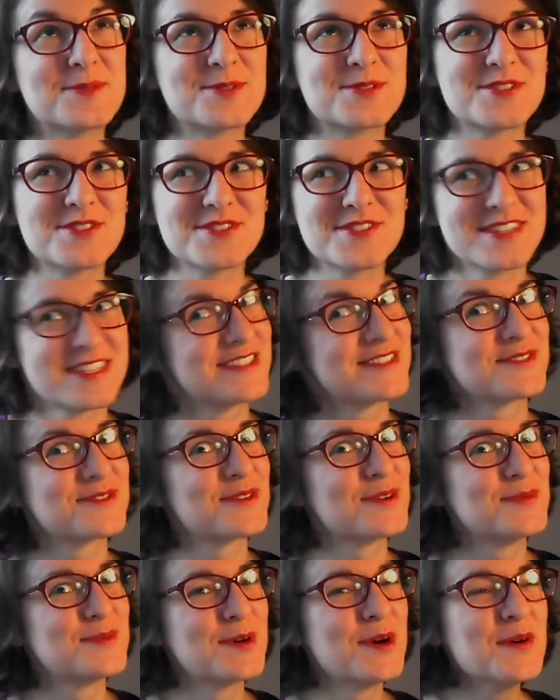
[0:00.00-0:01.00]
mon dieu, ils sont
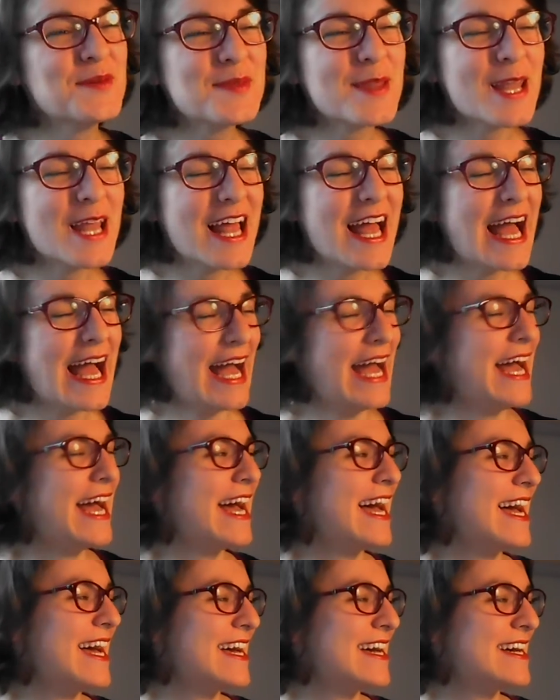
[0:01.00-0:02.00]
trop beaux,
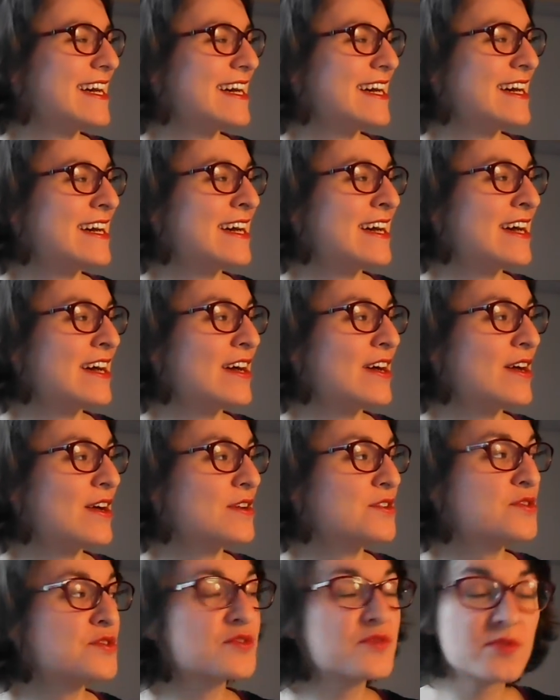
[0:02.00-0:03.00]

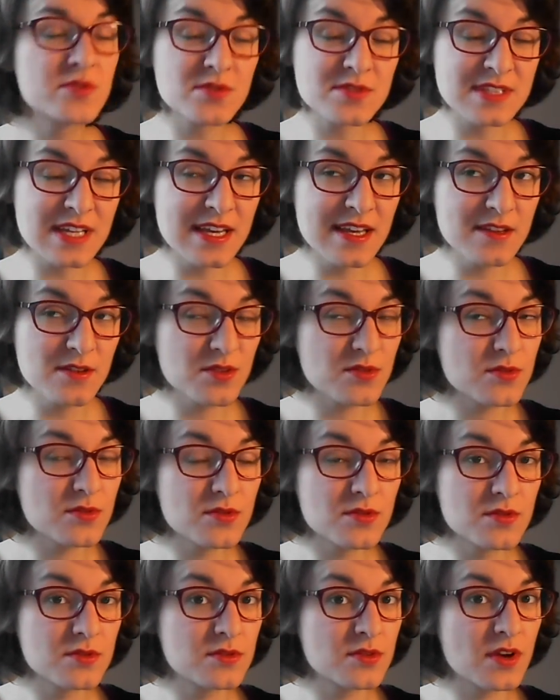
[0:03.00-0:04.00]
euh, que je vous conseille
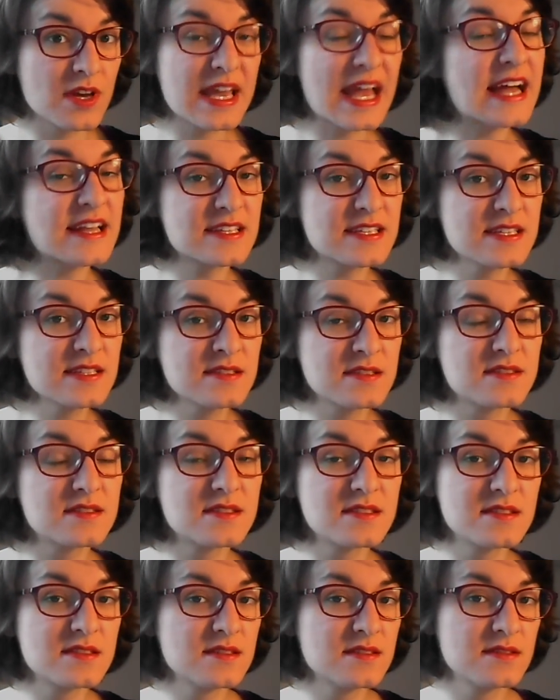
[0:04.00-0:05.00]
de, regarder
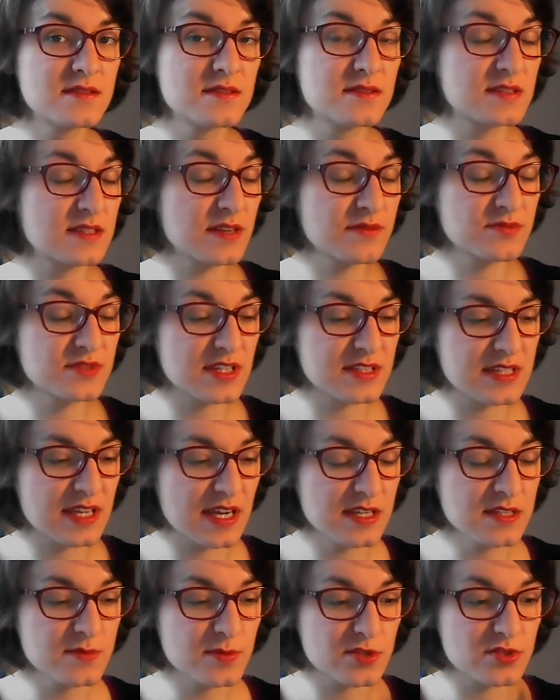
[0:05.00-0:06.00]
si, ça vous
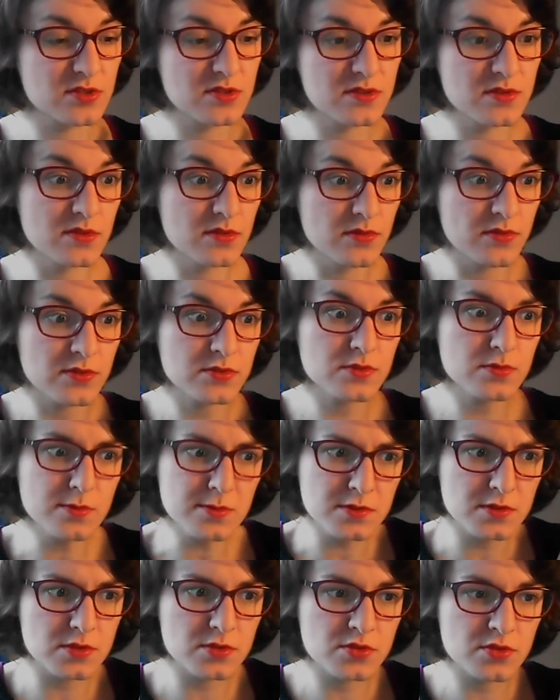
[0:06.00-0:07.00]
intéresse, parce que franchement
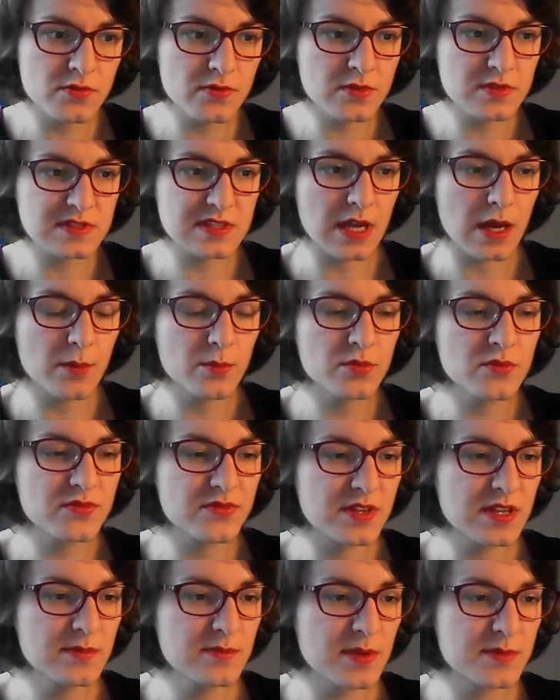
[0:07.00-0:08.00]
je trouve que c'est un bon
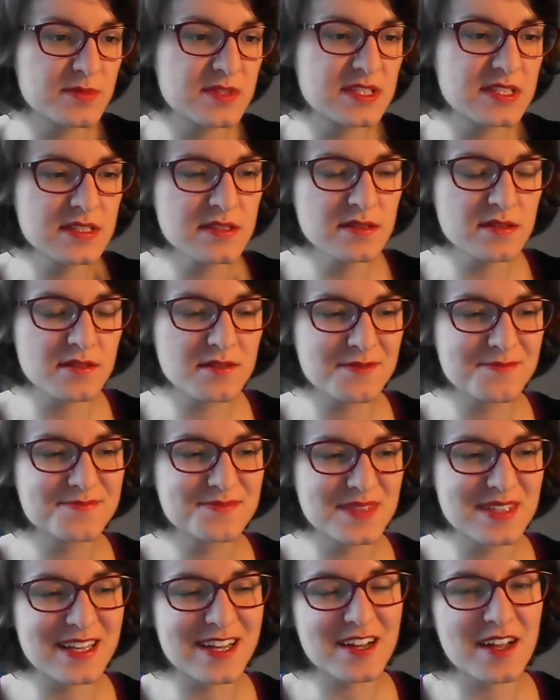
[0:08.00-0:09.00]
film, même si euh,
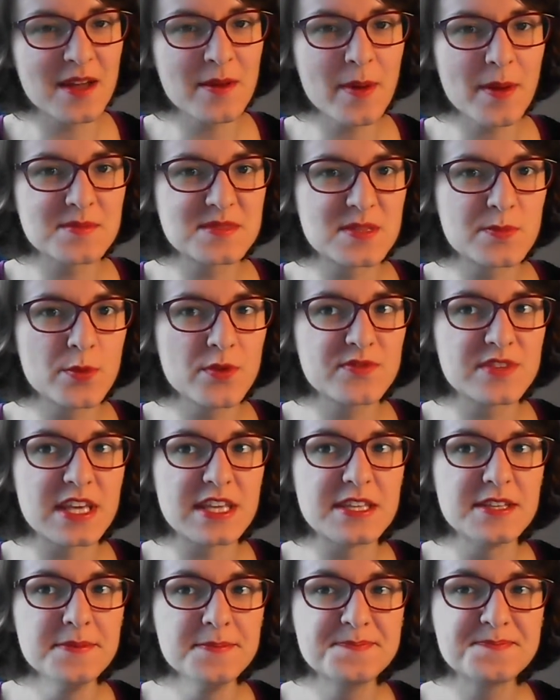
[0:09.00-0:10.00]
il a quand même un petit peu
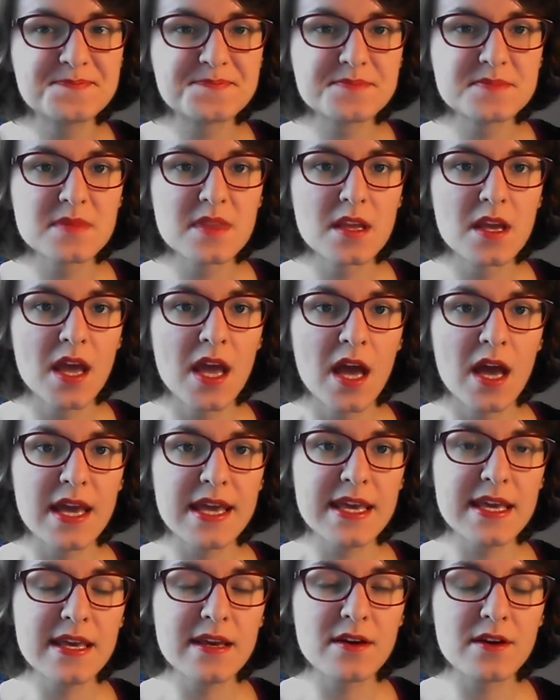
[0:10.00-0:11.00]
vieilli.
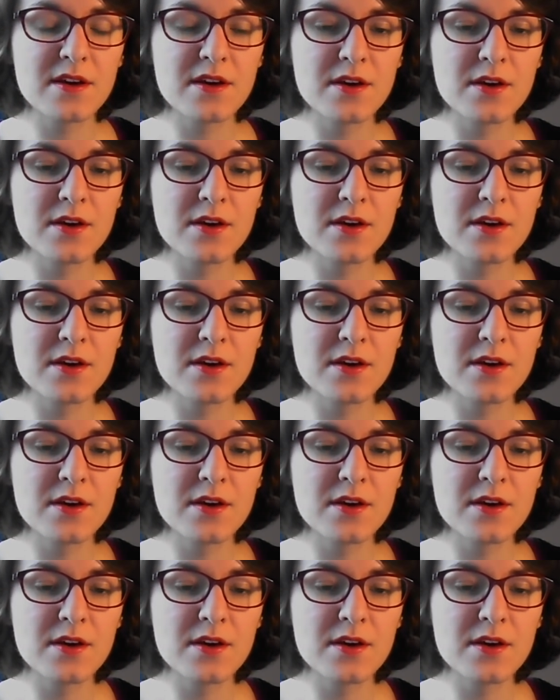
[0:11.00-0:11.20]
Et